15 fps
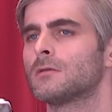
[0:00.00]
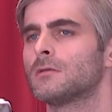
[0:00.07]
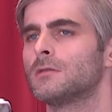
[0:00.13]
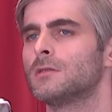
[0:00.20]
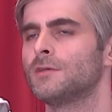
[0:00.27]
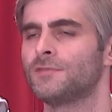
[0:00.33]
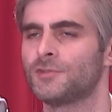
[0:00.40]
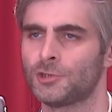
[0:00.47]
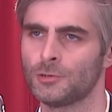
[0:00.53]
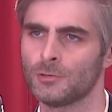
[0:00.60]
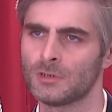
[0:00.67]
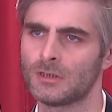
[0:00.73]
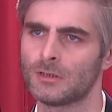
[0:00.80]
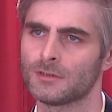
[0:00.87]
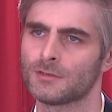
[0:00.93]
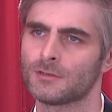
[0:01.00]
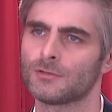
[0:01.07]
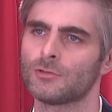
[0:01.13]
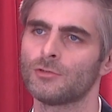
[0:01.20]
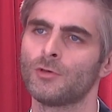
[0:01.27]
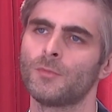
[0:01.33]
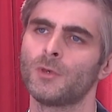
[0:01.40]
Девчонка с
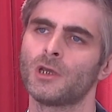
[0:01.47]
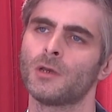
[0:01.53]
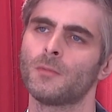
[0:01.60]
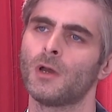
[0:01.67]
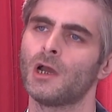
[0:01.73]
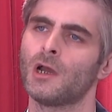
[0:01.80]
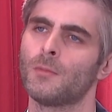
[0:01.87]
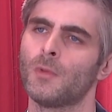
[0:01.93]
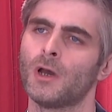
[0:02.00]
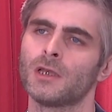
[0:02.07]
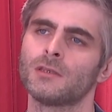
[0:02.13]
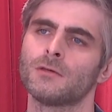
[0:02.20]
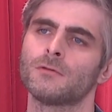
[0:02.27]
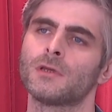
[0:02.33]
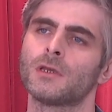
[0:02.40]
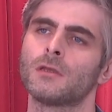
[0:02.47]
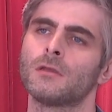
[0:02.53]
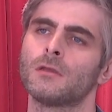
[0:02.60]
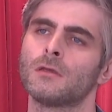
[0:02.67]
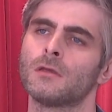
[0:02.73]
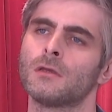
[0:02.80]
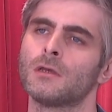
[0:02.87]
томиком Ахматовой,
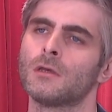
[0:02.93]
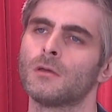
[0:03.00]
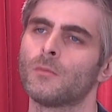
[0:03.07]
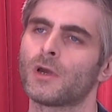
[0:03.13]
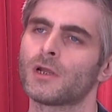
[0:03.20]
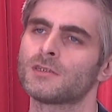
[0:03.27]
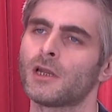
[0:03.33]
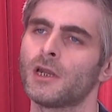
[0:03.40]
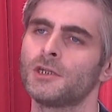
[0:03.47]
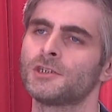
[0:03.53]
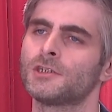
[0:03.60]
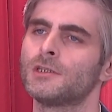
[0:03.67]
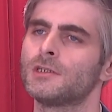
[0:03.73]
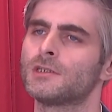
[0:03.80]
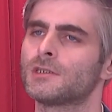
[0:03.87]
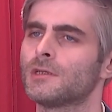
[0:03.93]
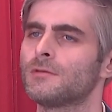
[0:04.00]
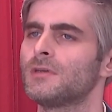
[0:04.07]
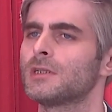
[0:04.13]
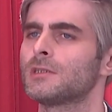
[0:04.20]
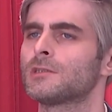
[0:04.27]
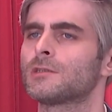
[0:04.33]
Прозрачный
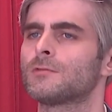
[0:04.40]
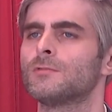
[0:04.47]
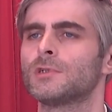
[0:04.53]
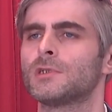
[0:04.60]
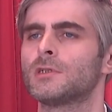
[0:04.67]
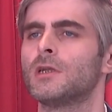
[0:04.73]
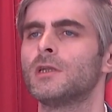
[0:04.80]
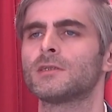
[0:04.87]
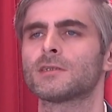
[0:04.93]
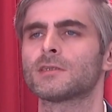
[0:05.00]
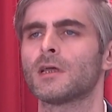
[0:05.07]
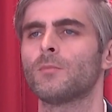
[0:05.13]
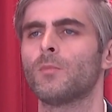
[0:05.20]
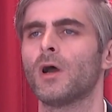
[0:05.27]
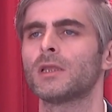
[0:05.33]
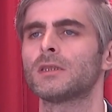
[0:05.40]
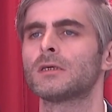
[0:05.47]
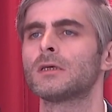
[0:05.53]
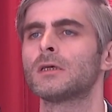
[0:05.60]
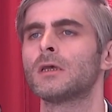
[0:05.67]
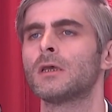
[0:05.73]
свет сквозь листопад,